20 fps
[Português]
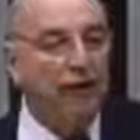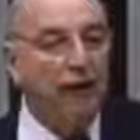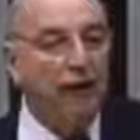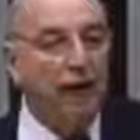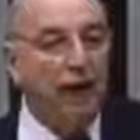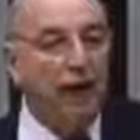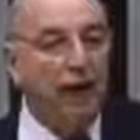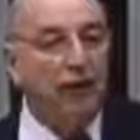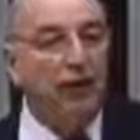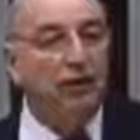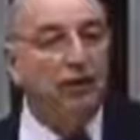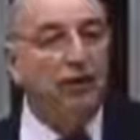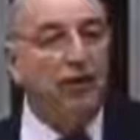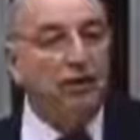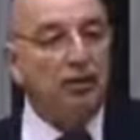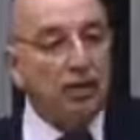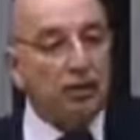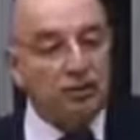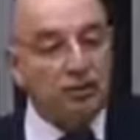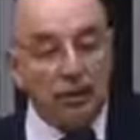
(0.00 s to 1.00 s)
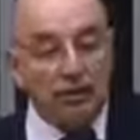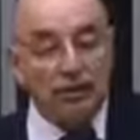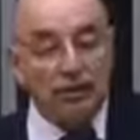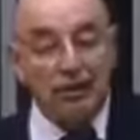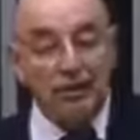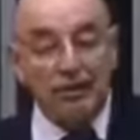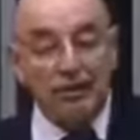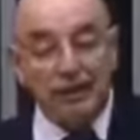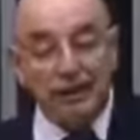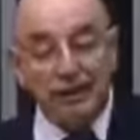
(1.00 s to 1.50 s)
É, então nós temos
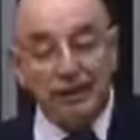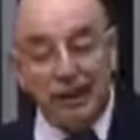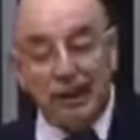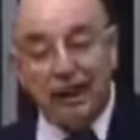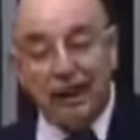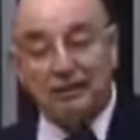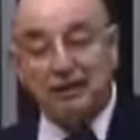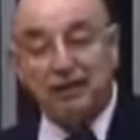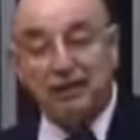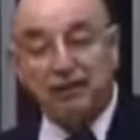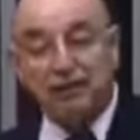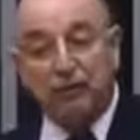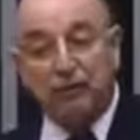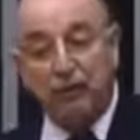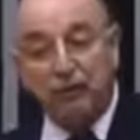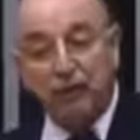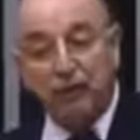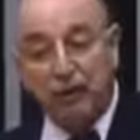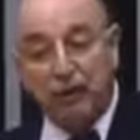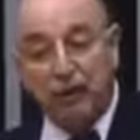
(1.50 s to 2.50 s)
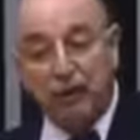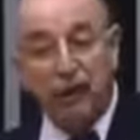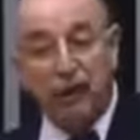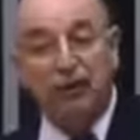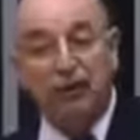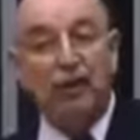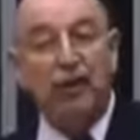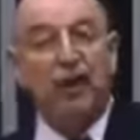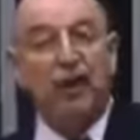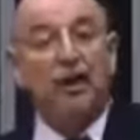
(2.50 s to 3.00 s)
que entender essa
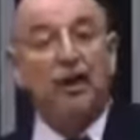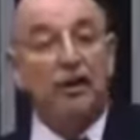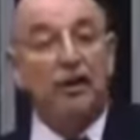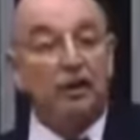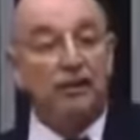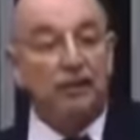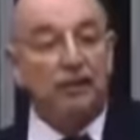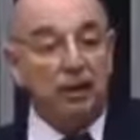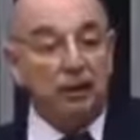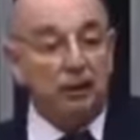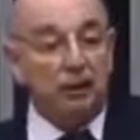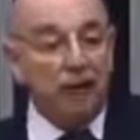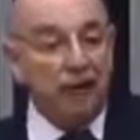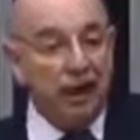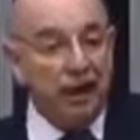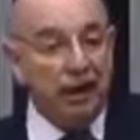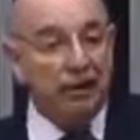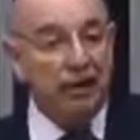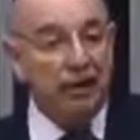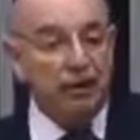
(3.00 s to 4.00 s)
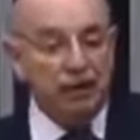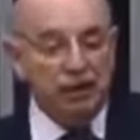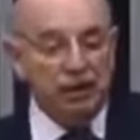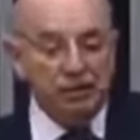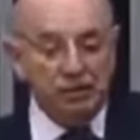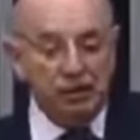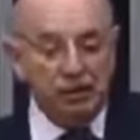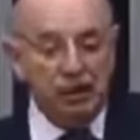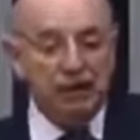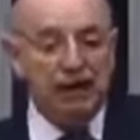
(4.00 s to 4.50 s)
evolução. Nós temos rede, o
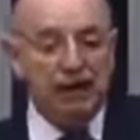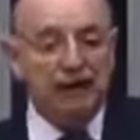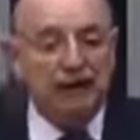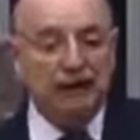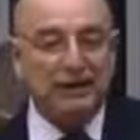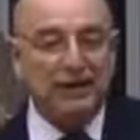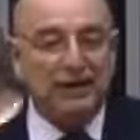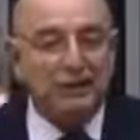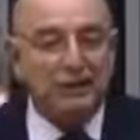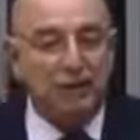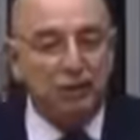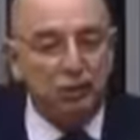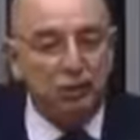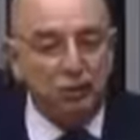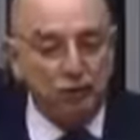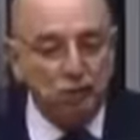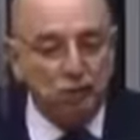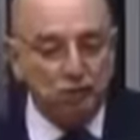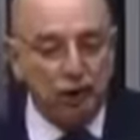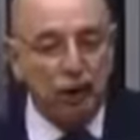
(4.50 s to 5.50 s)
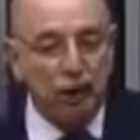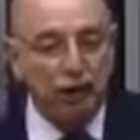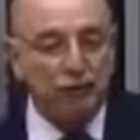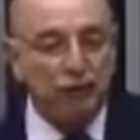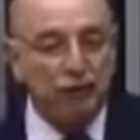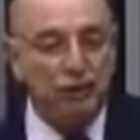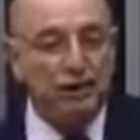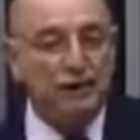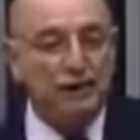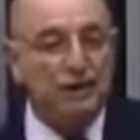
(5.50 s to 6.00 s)
ministro Mandetta está agindo com toda a
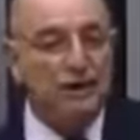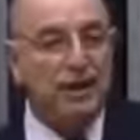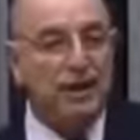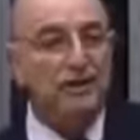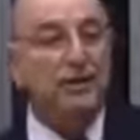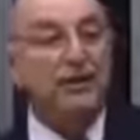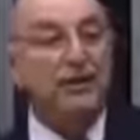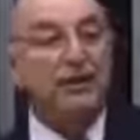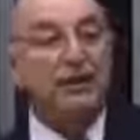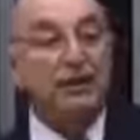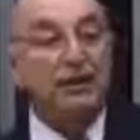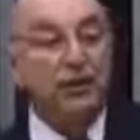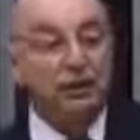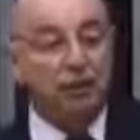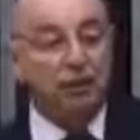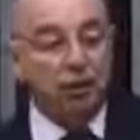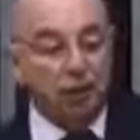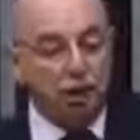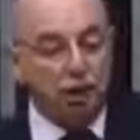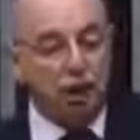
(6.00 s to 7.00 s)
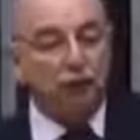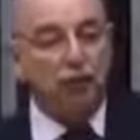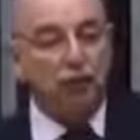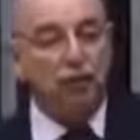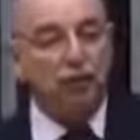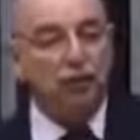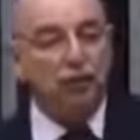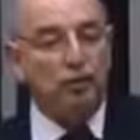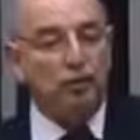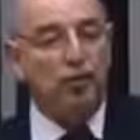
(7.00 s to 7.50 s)
correção tem toda a
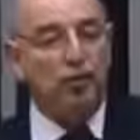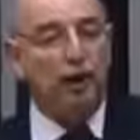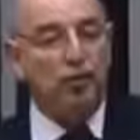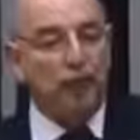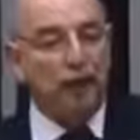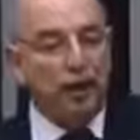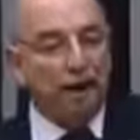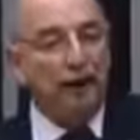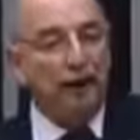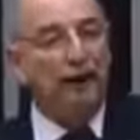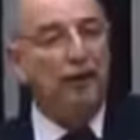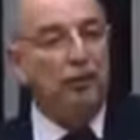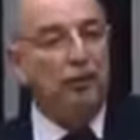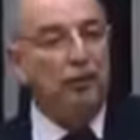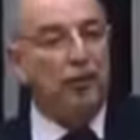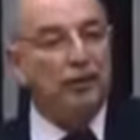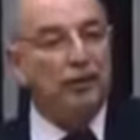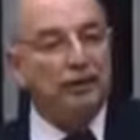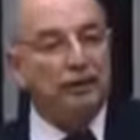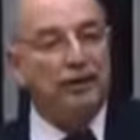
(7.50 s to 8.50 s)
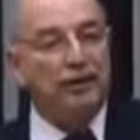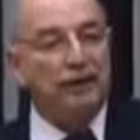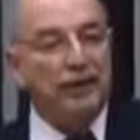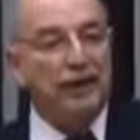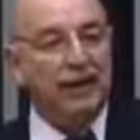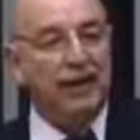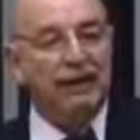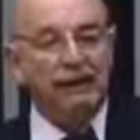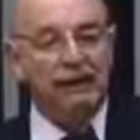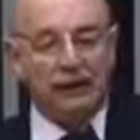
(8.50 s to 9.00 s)
cobertura para
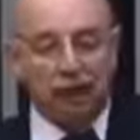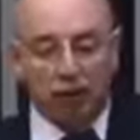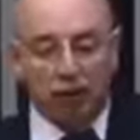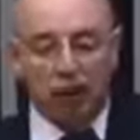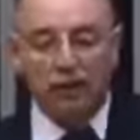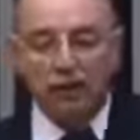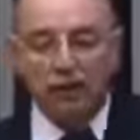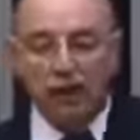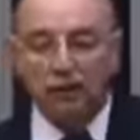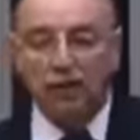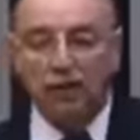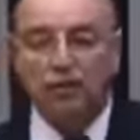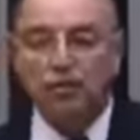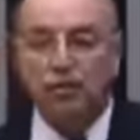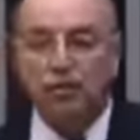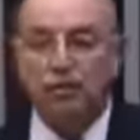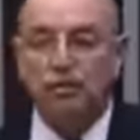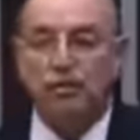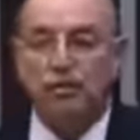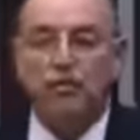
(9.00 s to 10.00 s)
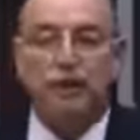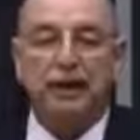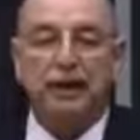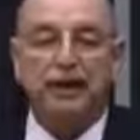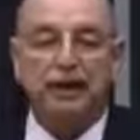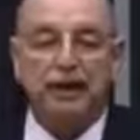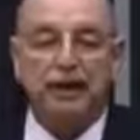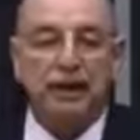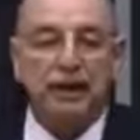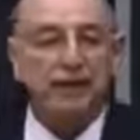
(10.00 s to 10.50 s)
atender, está cuidando disso, para
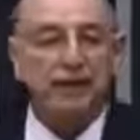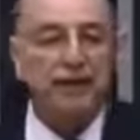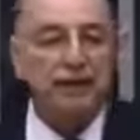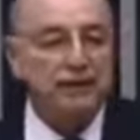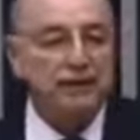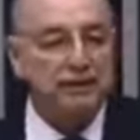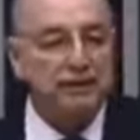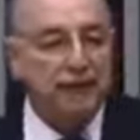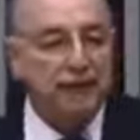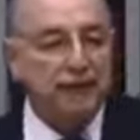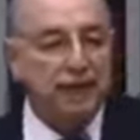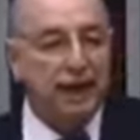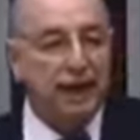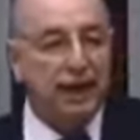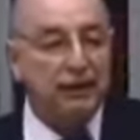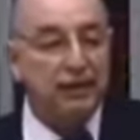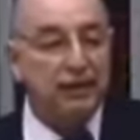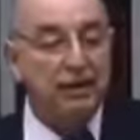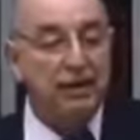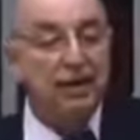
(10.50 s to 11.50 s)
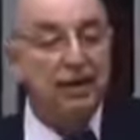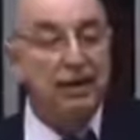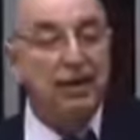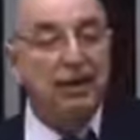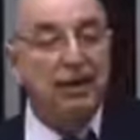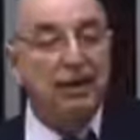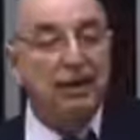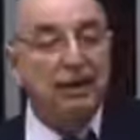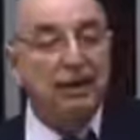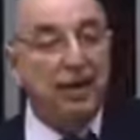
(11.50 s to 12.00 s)
atender a necessidade.
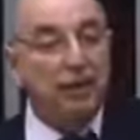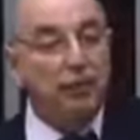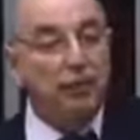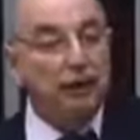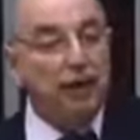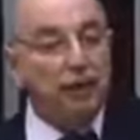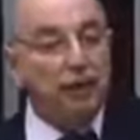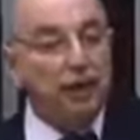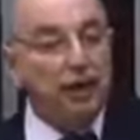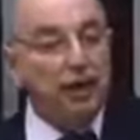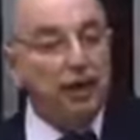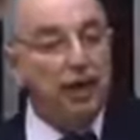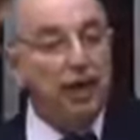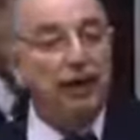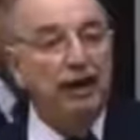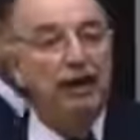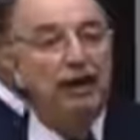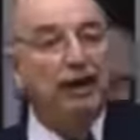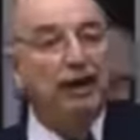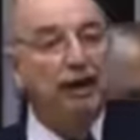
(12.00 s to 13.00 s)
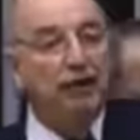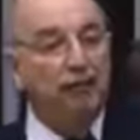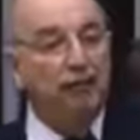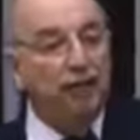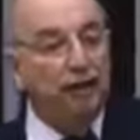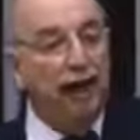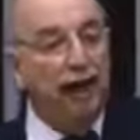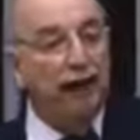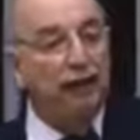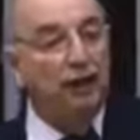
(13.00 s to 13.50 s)
E a epidemia não,
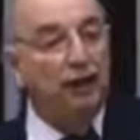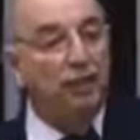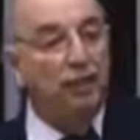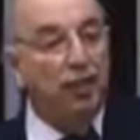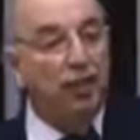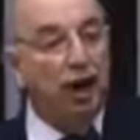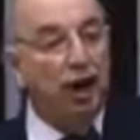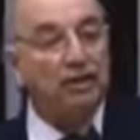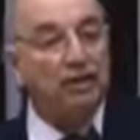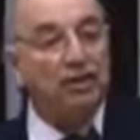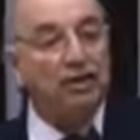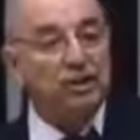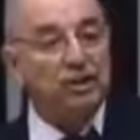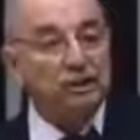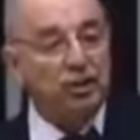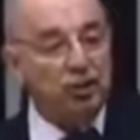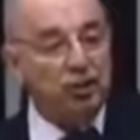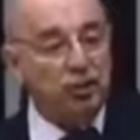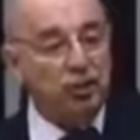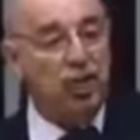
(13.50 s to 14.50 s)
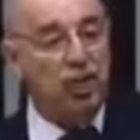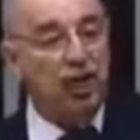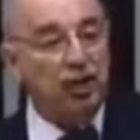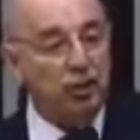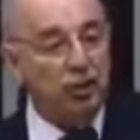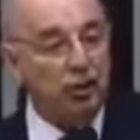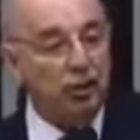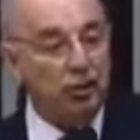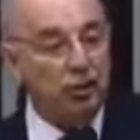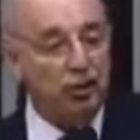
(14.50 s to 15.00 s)
vai, não pode destruir a
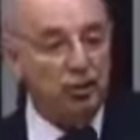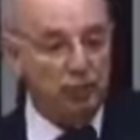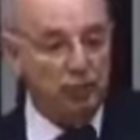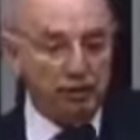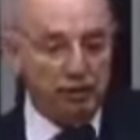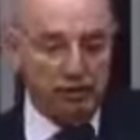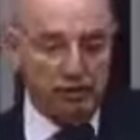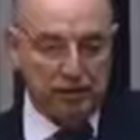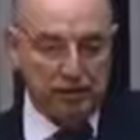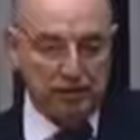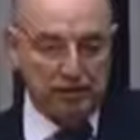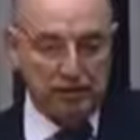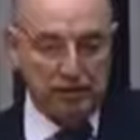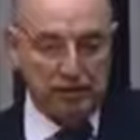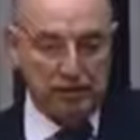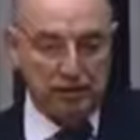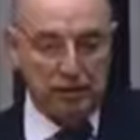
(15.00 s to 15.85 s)
economia do Brasil.